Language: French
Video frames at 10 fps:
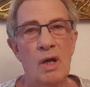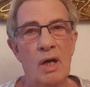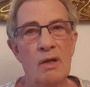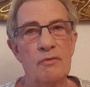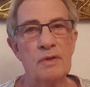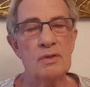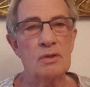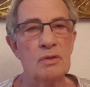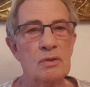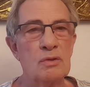à la fin
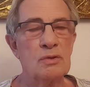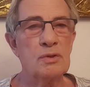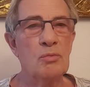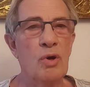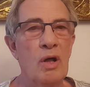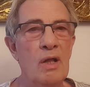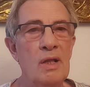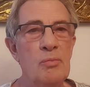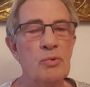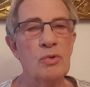de, ce mois,
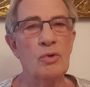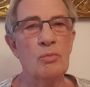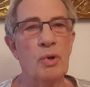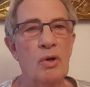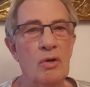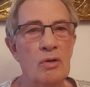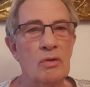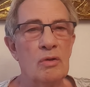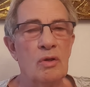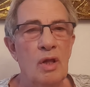et puis on reprend
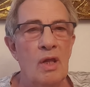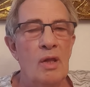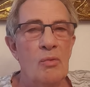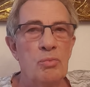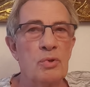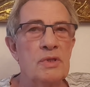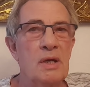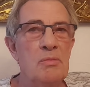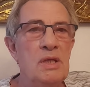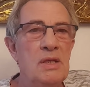euh, pour
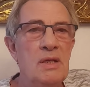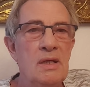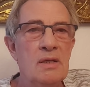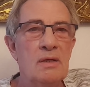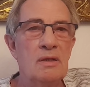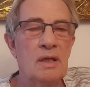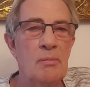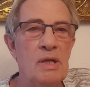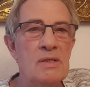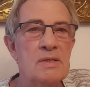terminer euh, la
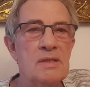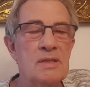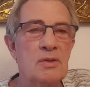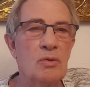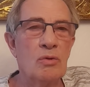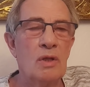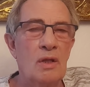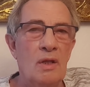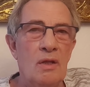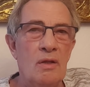belle session
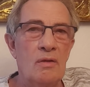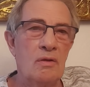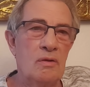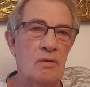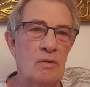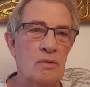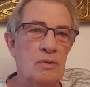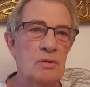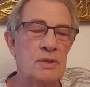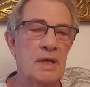euh,
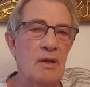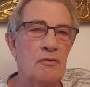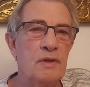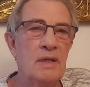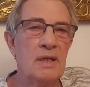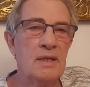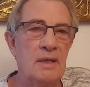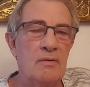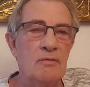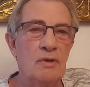jusqu'à la fin de
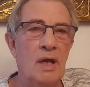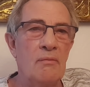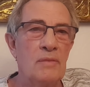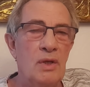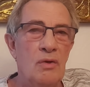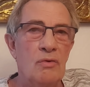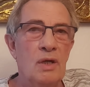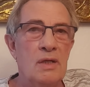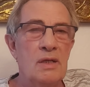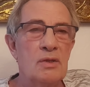l'année. Voilà.
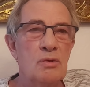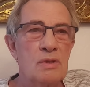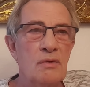Voilà quelques